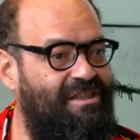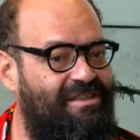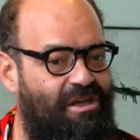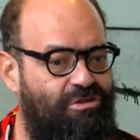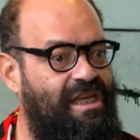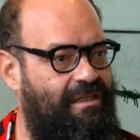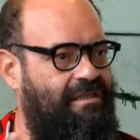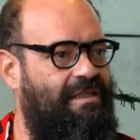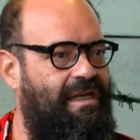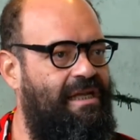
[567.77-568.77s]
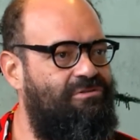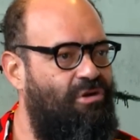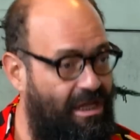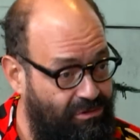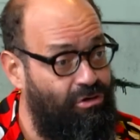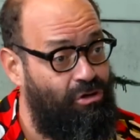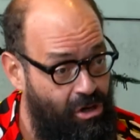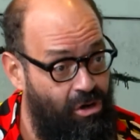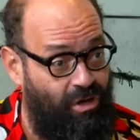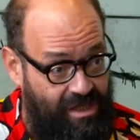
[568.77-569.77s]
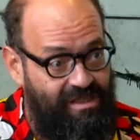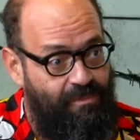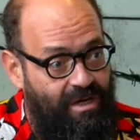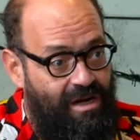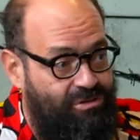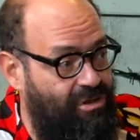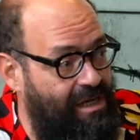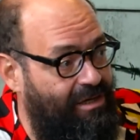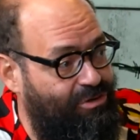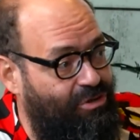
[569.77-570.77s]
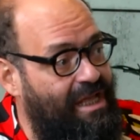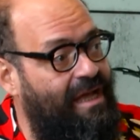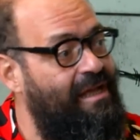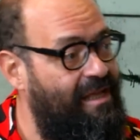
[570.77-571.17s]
dices, hostia, estaré tocando lo que decíamos en el otro, día,